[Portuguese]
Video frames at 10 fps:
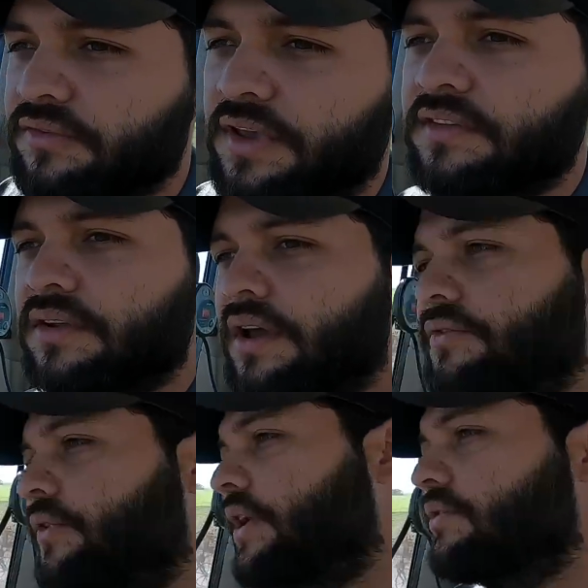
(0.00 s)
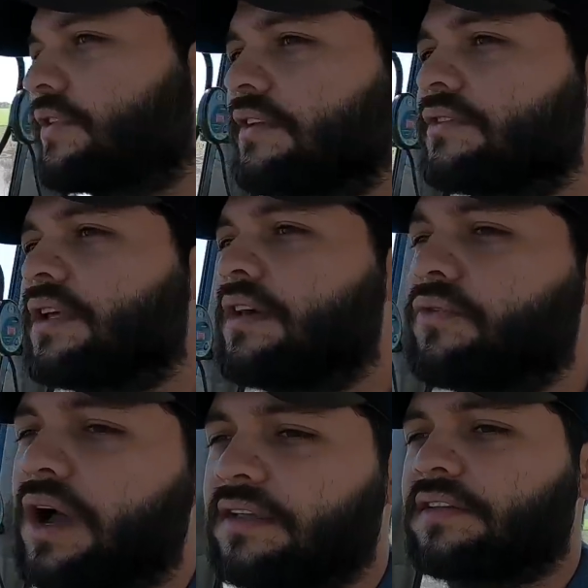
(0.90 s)
Às vezes que nós fez, não sei se nós
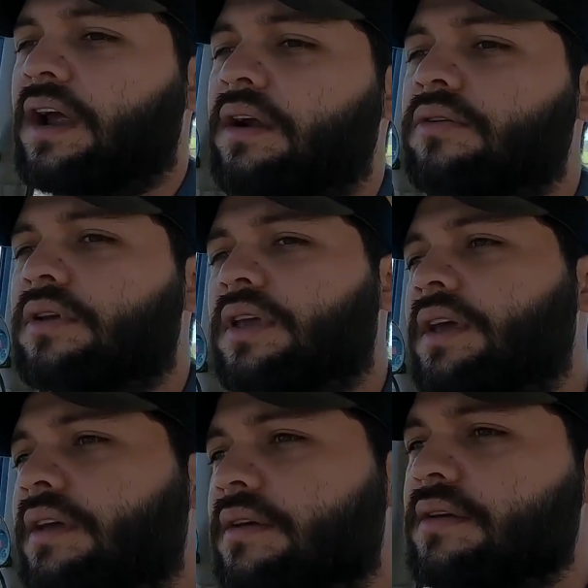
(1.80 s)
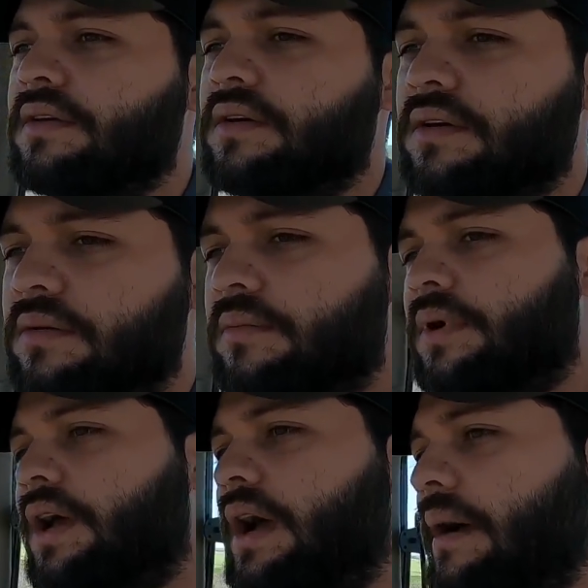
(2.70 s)
levou azar ou o quê, mas